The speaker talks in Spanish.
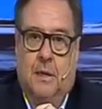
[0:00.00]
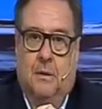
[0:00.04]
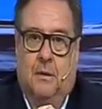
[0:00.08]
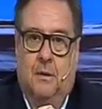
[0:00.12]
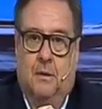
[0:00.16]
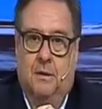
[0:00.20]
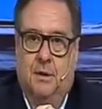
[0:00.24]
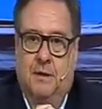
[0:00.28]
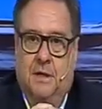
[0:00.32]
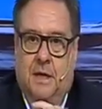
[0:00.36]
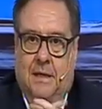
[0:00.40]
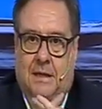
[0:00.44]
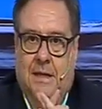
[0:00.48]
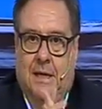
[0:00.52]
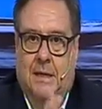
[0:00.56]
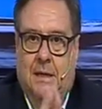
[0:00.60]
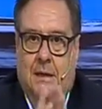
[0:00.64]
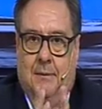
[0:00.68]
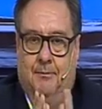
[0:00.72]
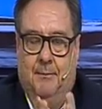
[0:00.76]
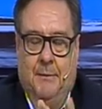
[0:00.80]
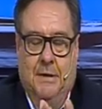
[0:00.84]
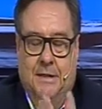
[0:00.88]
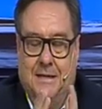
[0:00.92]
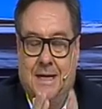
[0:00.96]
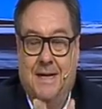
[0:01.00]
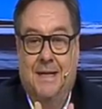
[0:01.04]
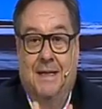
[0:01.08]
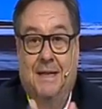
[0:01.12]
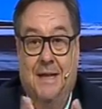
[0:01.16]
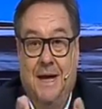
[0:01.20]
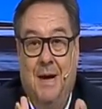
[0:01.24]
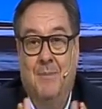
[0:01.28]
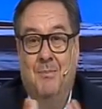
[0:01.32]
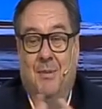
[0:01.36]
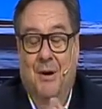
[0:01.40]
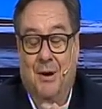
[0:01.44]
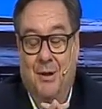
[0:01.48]
donde ya está, ya
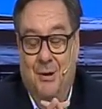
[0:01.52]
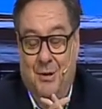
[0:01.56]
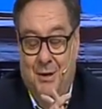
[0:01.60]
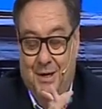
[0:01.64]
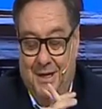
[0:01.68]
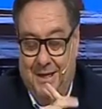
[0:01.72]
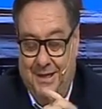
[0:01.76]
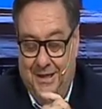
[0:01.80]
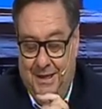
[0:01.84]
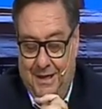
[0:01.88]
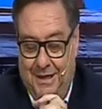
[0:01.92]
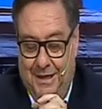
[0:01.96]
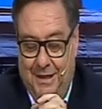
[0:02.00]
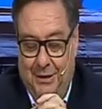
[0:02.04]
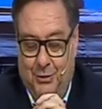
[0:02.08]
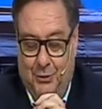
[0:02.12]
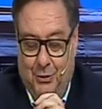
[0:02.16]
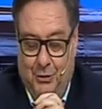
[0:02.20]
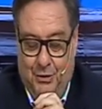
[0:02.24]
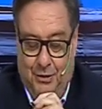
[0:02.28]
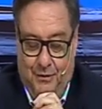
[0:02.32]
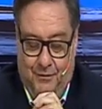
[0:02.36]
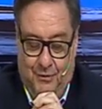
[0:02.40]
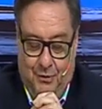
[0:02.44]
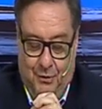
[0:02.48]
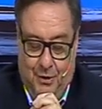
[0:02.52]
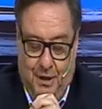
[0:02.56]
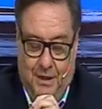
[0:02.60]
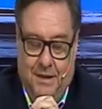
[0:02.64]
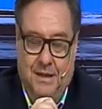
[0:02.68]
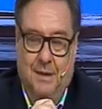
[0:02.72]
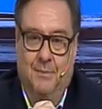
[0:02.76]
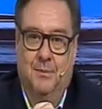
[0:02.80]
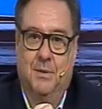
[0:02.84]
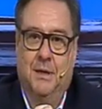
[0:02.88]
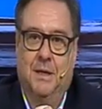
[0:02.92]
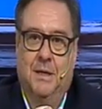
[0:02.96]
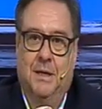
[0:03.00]
está perdón, este, el Toti Flores
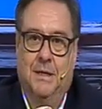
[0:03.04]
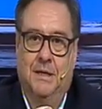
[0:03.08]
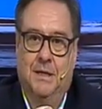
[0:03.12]
también.